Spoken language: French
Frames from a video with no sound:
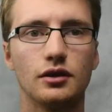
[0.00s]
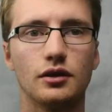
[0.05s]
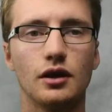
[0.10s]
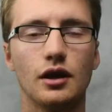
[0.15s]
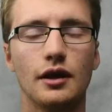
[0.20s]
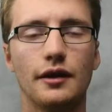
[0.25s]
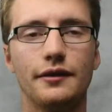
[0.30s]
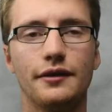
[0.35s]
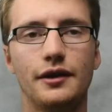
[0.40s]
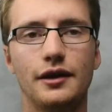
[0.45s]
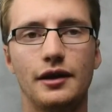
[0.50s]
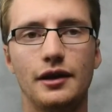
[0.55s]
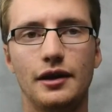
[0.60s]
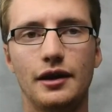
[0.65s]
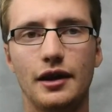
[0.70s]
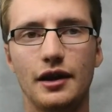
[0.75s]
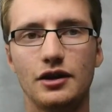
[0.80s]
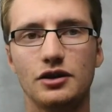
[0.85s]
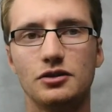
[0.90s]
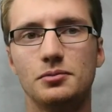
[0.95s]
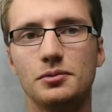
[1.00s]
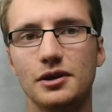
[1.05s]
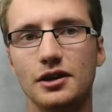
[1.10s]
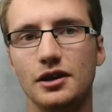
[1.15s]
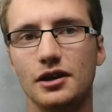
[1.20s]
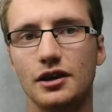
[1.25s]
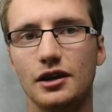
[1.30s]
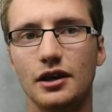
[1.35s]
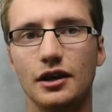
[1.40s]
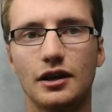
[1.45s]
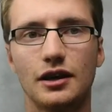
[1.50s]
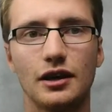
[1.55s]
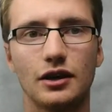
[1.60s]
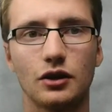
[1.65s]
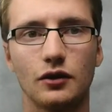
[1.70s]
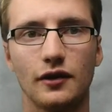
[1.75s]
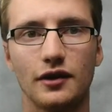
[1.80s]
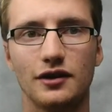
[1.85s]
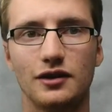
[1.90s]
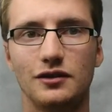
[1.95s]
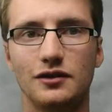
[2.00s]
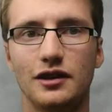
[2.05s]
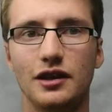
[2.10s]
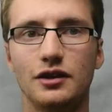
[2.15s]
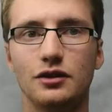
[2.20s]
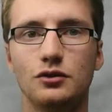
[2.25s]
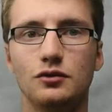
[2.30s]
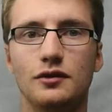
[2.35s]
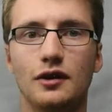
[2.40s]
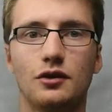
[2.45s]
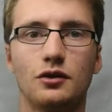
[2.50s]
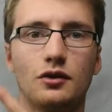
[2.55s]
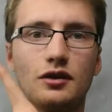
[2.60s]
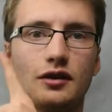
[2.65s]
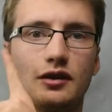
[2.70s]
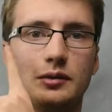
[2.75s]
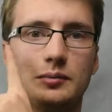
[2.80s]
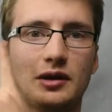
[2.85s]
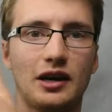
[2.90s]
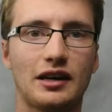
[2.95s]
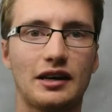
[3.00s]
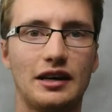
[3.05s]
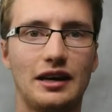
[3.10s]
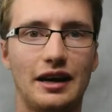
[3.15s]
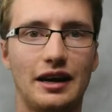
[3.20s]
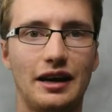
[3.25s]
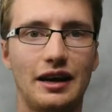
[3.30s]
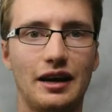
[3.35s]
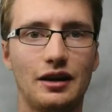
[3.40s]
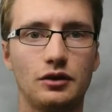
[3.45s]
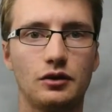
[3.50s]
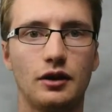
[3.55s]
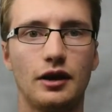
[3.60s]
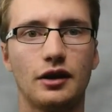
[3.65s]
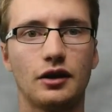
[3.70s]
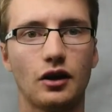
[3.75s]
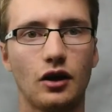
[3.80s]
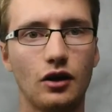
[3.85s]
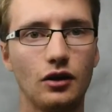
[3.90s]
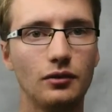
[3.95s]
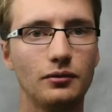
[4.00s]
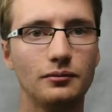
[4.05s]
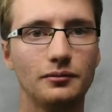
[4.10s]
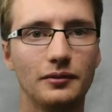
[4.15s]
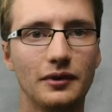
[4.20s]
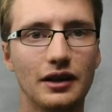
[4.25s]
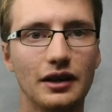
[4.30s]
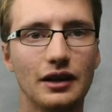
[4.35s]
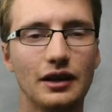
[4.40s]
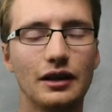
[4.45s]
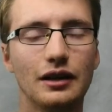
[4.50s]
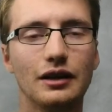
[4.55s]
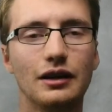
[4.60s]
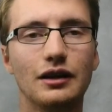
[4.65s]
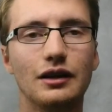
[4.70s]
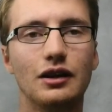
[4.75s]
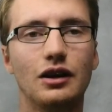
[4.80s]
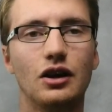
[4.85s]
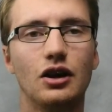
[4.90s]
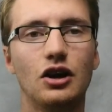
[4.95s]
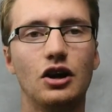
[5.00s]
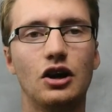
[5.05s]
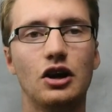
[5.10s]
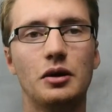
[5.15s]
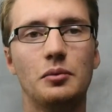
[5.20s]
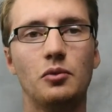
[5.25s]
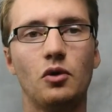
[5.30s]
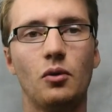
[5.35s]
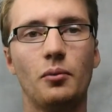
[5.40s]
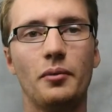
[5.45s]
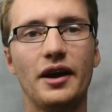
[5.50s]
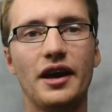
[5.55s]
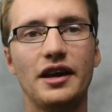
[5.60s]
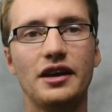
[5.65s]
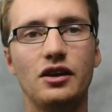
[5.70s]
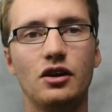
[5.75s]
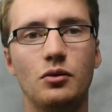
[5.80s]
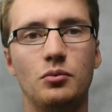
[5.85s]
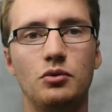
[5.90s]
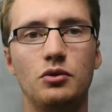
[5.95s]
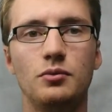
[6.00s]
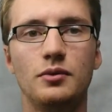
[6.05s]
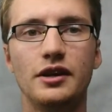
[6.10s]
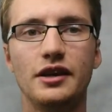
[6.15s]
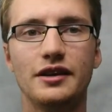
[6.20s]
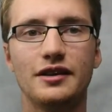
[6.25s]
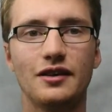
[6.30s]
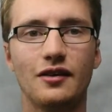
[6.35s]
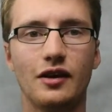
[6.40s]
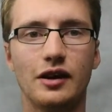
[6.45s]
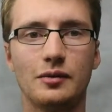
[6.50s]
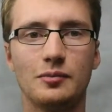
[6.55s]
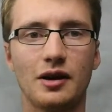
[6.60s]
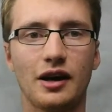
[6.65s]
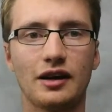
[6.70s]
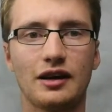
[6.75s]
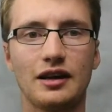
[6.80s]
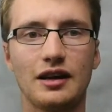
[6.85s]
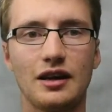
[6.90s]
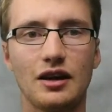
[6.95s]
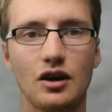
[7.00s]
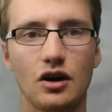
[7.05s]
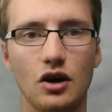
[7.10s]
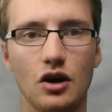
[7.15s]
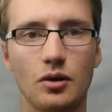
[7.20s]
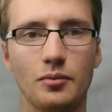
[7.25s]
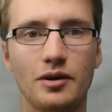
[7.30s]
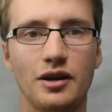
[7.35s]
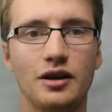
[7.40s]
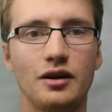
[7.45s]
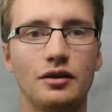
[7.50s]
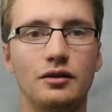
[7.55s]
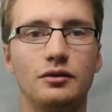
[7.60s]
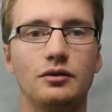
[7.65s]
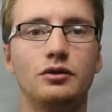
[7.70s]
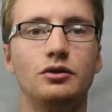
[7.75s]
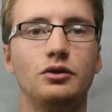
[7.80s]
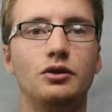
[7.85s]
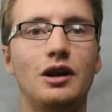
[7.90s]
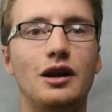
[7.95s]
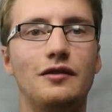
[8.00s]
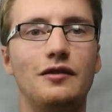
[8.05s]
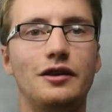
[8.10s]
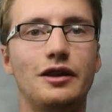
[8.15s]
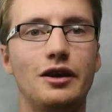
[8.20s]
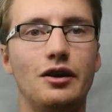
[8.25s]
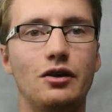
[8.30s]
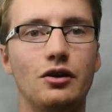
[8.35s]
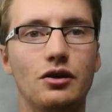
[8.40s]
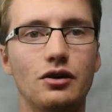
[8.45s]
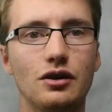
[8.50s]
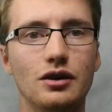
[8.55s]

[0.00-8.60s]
C'est SB86N. Tout ça, ça va être marqué là de l'écran. Euh, mon mail public, ça va être marqué en bas de la vidéo.